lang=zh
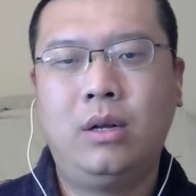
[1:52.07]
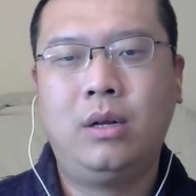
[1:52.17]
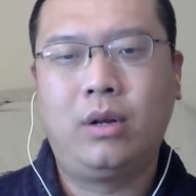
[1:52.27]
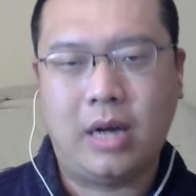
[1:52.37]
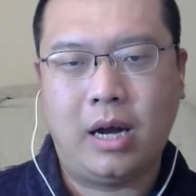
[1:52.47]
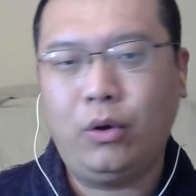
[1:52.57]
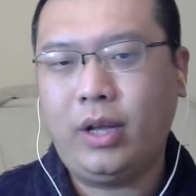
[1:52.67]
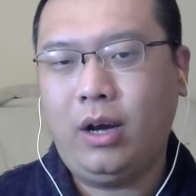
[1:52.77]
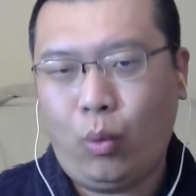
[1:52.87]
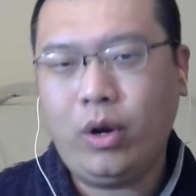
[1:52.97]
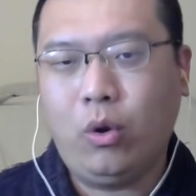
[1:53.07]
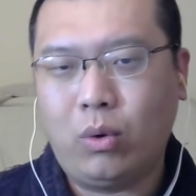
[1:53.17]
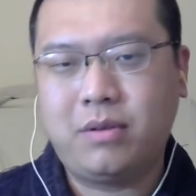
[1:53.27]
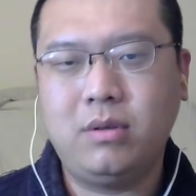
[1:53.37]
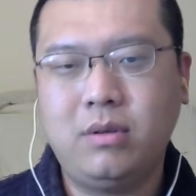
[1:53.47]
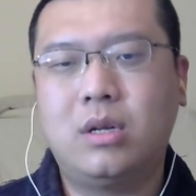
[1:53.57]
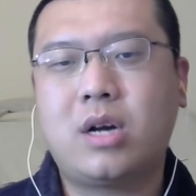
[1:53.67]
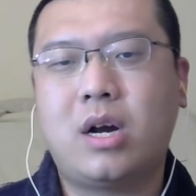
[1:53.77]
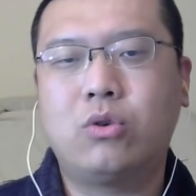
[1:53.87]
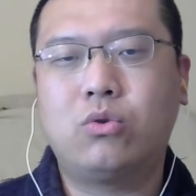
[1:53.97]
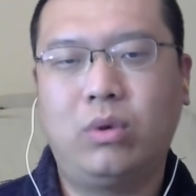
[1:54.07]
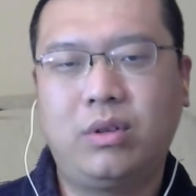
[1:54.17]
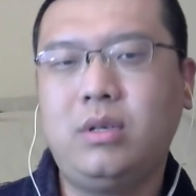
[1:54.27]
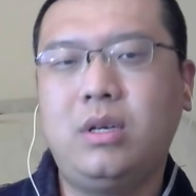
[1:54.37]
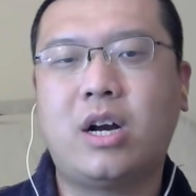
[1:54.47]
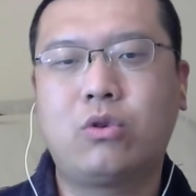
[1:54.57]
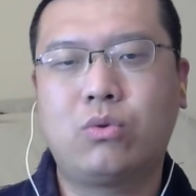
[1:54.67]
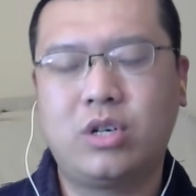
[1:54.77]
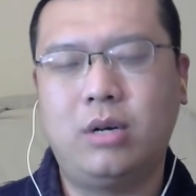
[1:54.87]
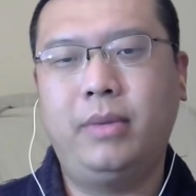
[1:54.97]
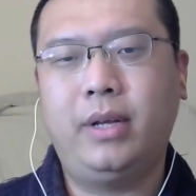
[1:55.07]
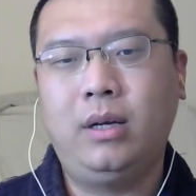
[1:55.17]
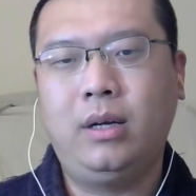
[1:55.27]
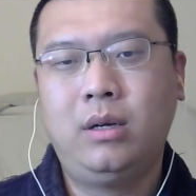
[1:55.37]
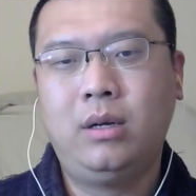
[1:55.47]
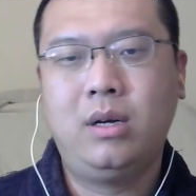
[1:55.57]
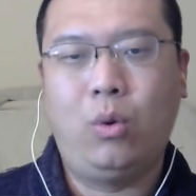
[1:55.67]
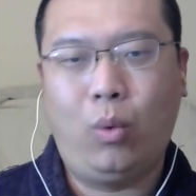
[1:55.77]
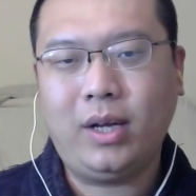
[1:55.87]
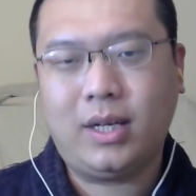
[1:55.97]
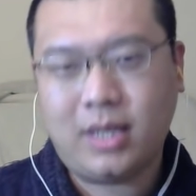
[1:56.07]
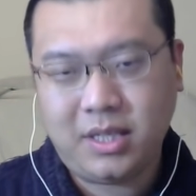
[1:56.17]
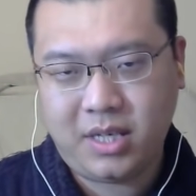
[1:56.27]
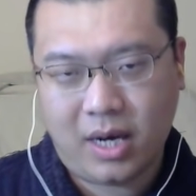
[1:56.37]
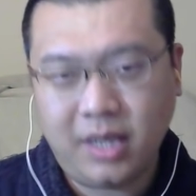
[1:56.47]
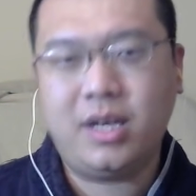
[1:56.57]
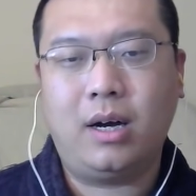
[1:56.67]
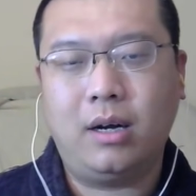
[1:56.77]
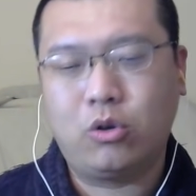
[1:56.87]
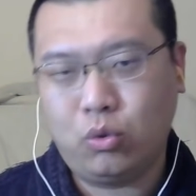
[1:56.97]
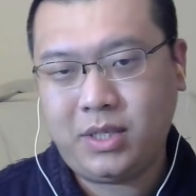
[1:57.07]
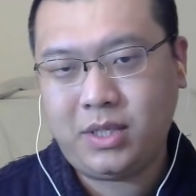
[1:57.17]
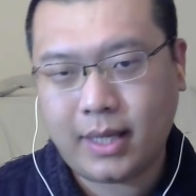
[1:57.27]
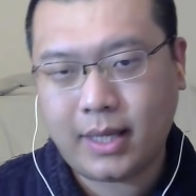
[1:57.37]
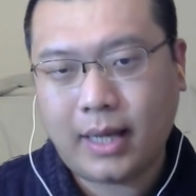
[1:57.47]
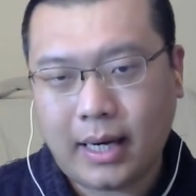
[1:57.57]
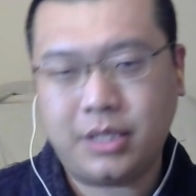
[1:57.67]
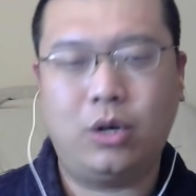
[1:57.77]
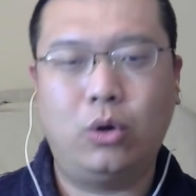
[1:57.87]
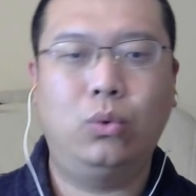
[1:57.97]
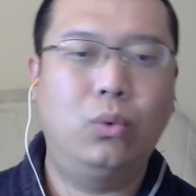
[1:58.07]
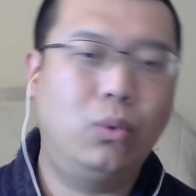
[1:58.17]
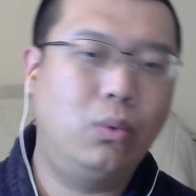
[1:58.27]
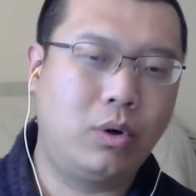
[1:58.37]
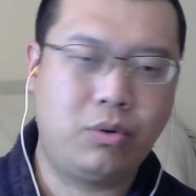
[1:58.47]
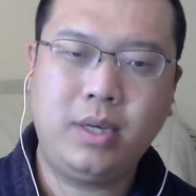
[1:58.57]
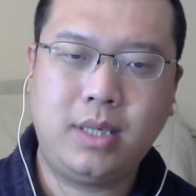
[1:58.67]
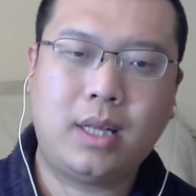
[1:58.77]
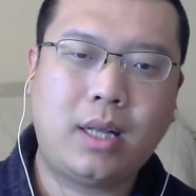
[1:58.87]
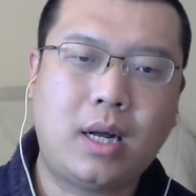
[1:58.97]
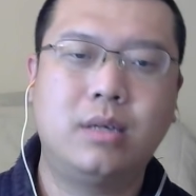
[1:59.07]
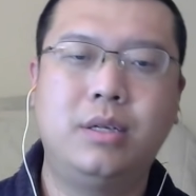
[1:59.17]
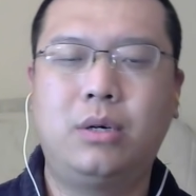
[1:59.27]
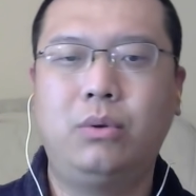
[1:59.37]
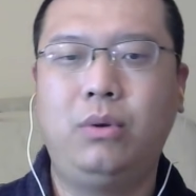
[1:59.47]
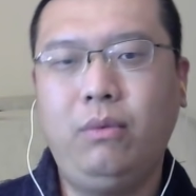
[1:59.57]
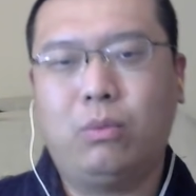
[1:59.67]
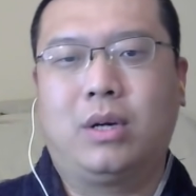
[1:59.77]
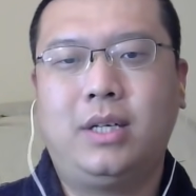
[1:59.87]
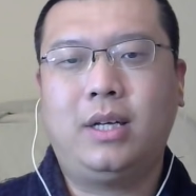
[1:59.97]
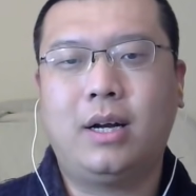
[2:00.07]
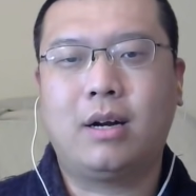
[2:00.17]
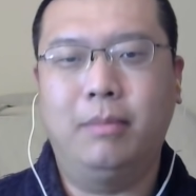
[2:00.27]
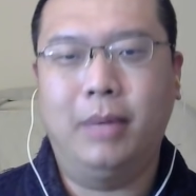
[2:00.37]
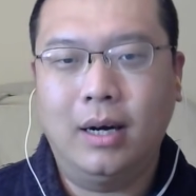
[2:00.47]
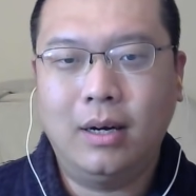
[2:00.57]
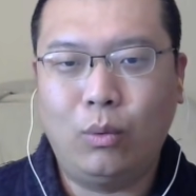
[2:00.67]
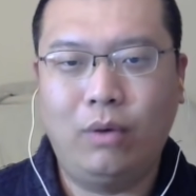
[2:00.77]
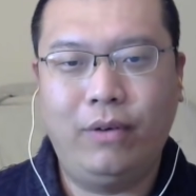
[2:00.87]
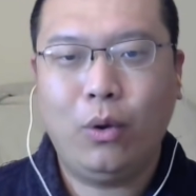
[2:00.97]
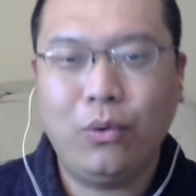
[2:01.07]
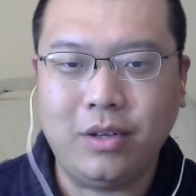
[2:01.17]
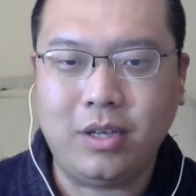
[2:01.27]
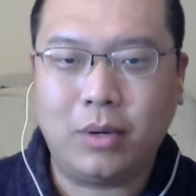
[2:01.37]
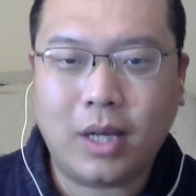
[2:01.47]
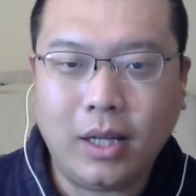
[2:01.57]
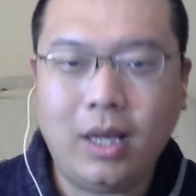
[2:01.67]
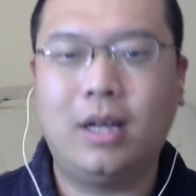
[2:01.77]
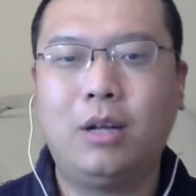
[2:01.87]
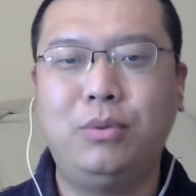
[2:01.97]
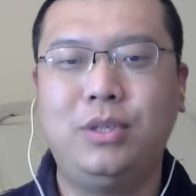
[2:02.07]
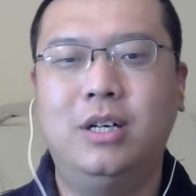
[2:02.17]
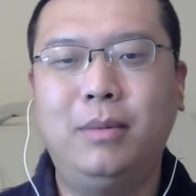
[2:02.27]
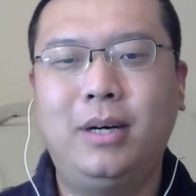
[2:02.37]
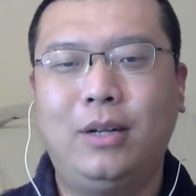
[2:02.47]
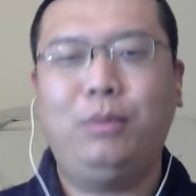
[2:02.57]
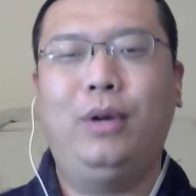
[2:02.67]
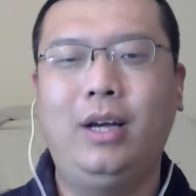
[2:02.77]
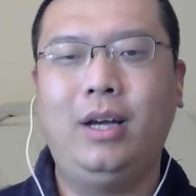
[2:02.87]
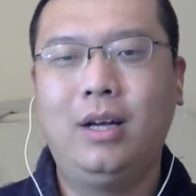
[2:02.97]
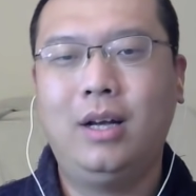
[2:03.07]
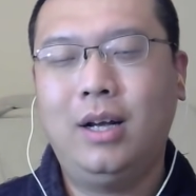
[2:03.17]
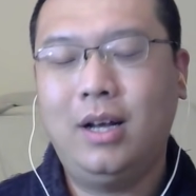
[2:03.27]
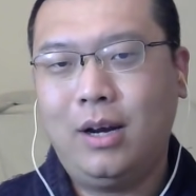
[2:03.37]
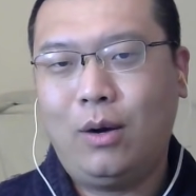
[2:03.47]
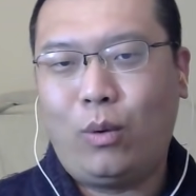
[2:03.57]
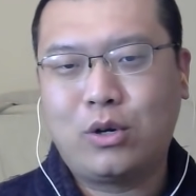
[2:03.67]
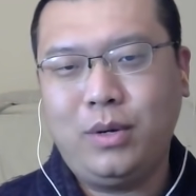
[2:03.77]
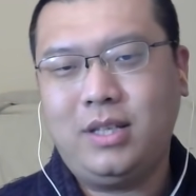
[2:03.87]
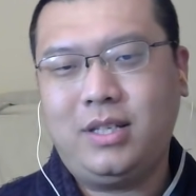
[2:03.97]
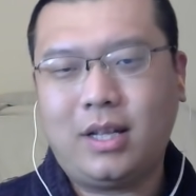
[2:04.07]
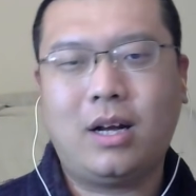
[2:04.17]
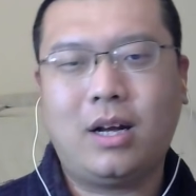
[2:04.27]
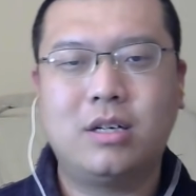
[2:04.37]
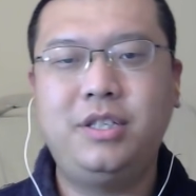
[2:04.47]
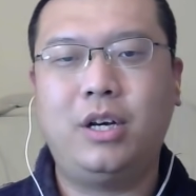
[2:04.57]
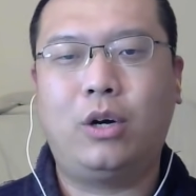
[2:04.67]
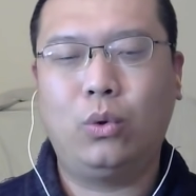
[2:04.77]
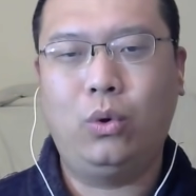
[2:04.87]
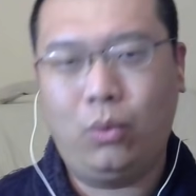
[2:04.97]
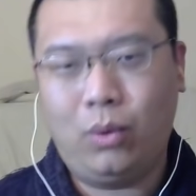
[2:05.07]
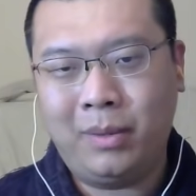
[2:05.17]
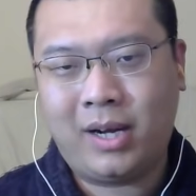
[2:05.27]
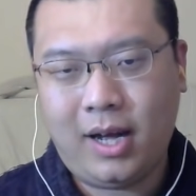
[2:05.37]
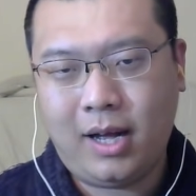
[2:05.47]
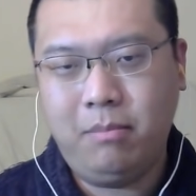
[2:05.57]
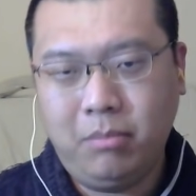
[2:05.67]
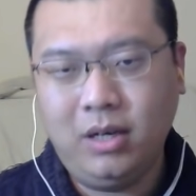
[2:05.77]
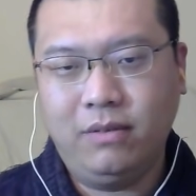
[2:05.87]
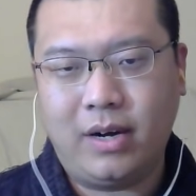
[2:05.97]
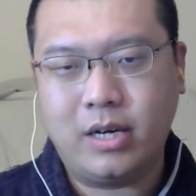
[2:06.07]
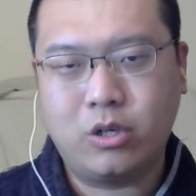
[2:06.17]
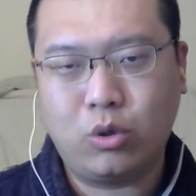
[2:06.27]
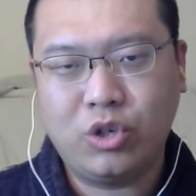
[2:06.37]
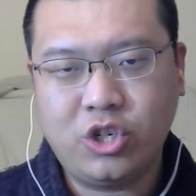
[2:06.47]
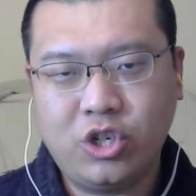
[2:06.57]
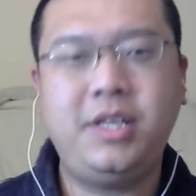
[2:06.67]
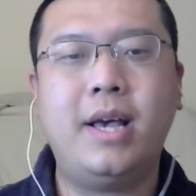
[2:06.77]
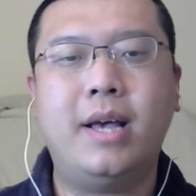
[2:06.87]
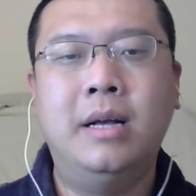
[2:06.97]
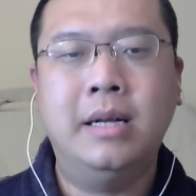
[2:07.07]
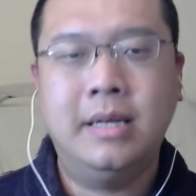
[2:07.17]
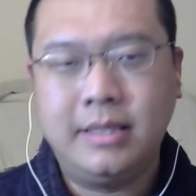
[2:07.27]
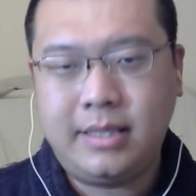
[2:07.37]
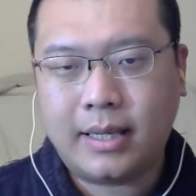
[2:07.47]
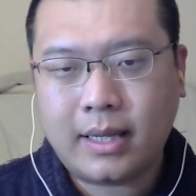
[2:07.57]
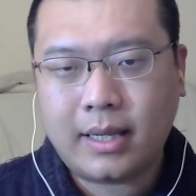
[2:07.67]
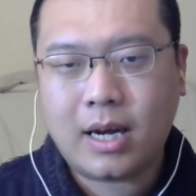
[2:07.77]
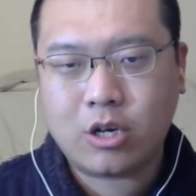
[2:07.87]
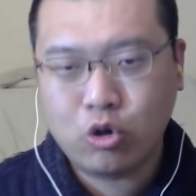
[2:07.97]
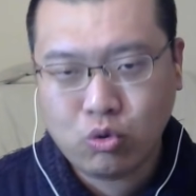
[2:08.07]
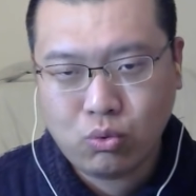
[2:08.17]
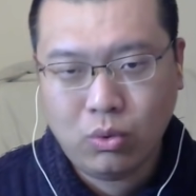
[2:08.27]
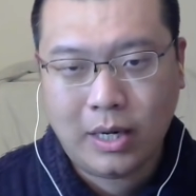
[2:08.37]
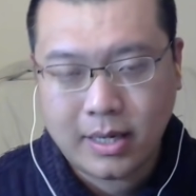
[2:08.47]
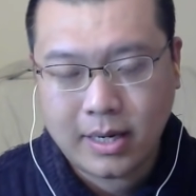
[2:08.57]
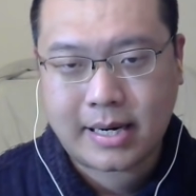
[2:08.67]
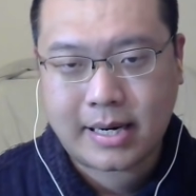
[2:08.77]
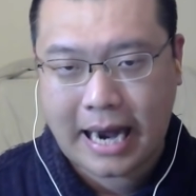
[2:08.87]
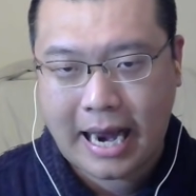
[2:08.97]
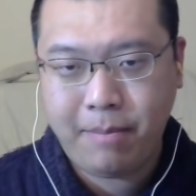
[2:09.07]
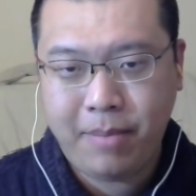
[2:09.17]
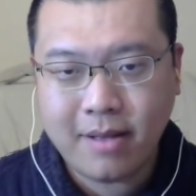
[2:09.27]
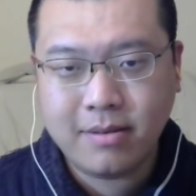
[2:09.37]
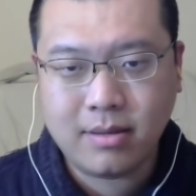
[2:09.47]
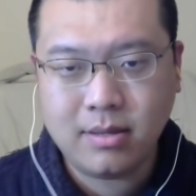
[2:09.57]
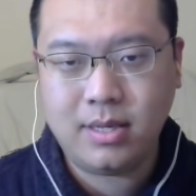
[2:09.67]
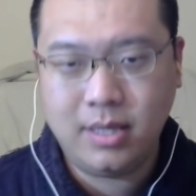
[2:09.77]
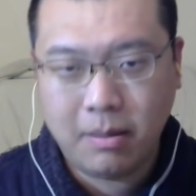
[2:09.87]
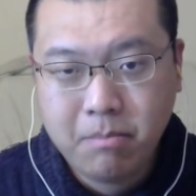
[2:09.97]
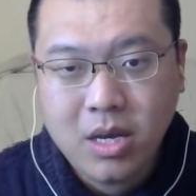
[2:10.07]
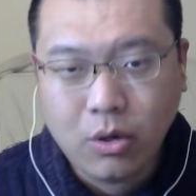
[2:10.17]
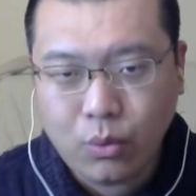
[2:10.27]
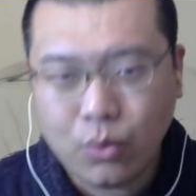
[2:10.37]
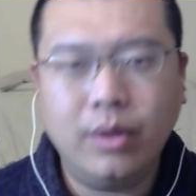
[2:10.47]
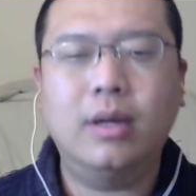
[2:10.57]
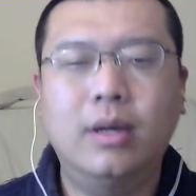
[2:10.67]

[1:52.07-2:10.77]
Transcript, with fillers: 然后呢，我有我自己的阐述，我自己阐述是什么呢？我给大家讲讲，从加拿大的角度，我从一个加拿大人的角度，因为我是加大人嘛，我维护自己国家利益难道不行吗？对不对？我从一个加拿大人角度，我们看孟晚舟事件，加拿大是如何改变自己的命运的。